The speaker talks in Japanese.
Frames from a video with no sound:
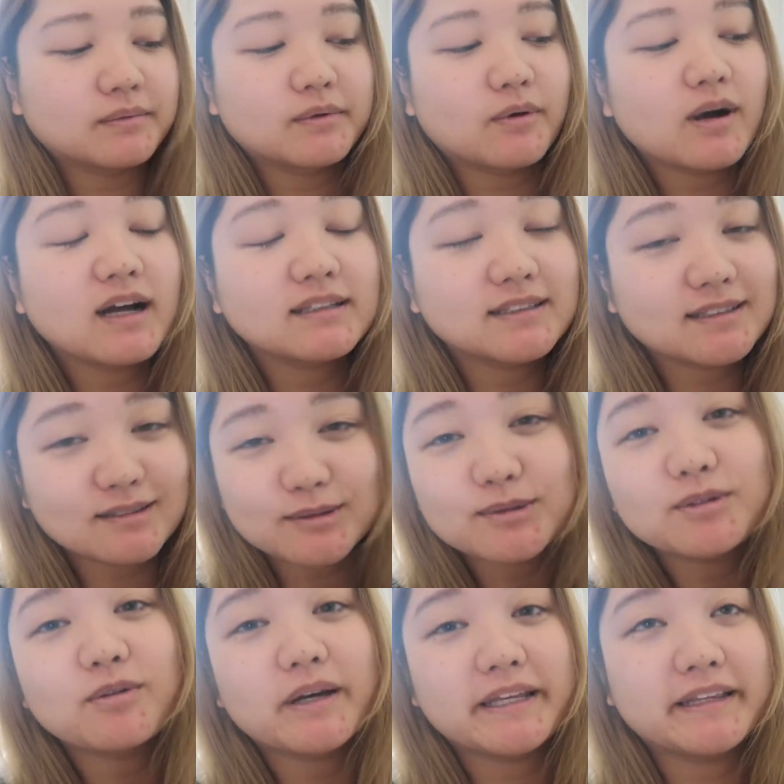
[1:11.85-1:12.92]
ご飯作
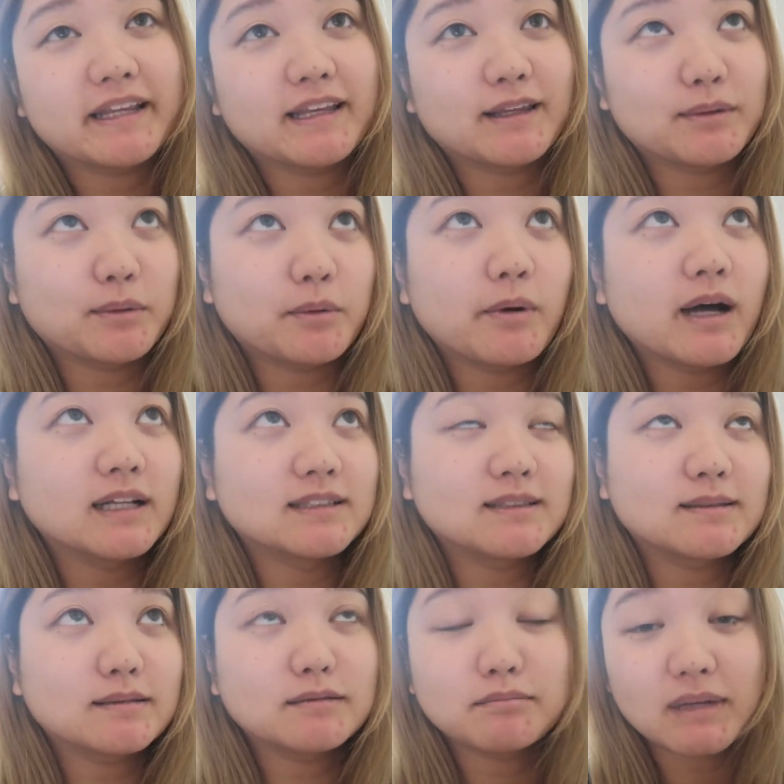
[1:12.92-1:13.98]
るのはいいんだけどご飯
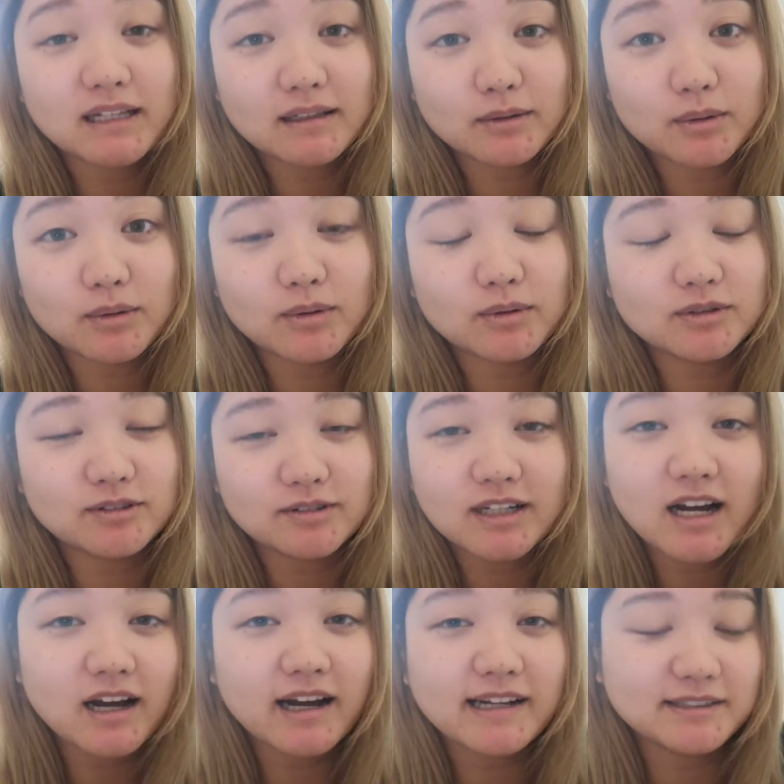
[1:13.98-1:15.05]
作るまでのその
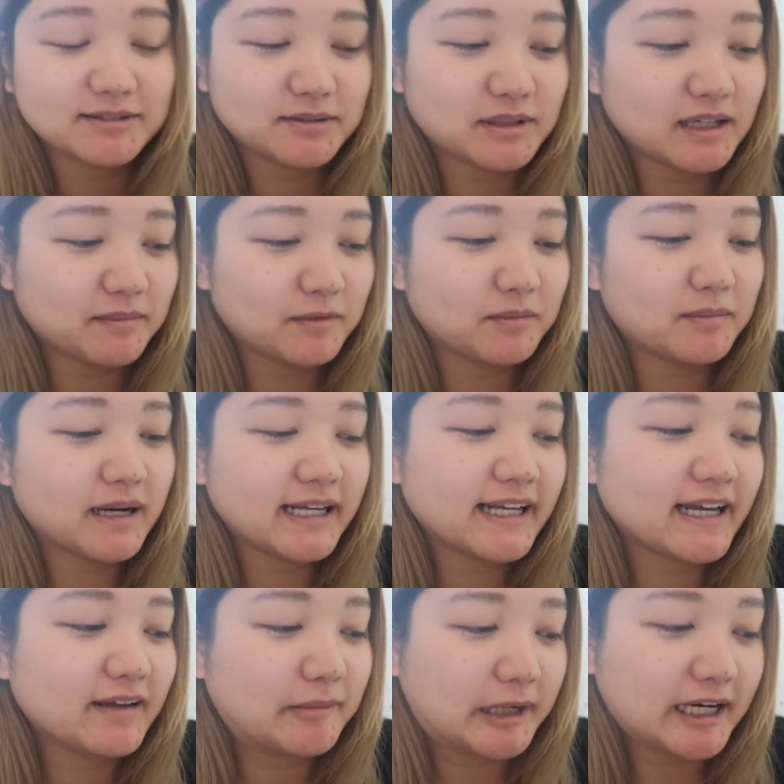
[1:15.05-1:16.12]
考えるのが毎
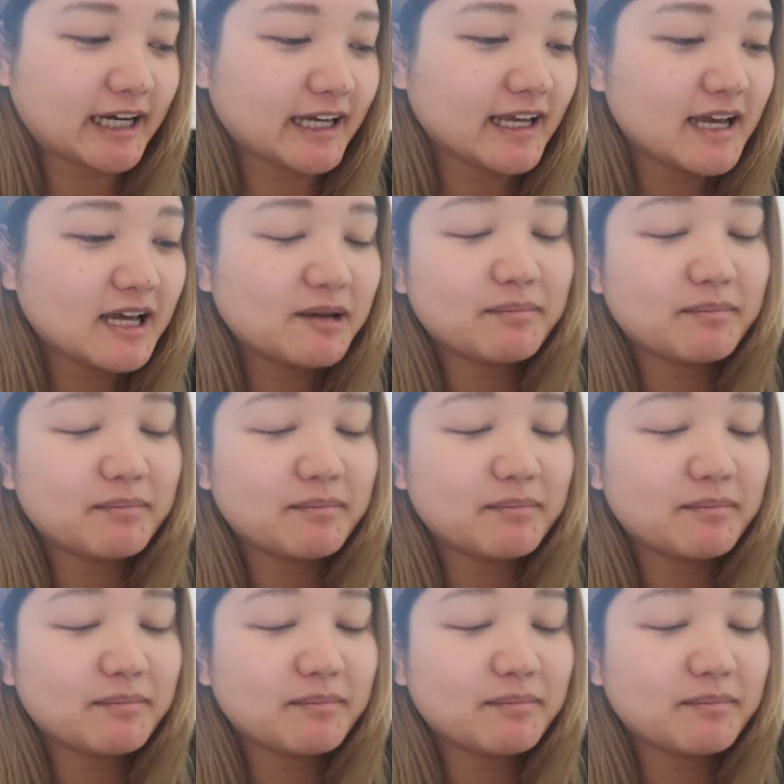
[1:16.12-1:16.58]
回毎回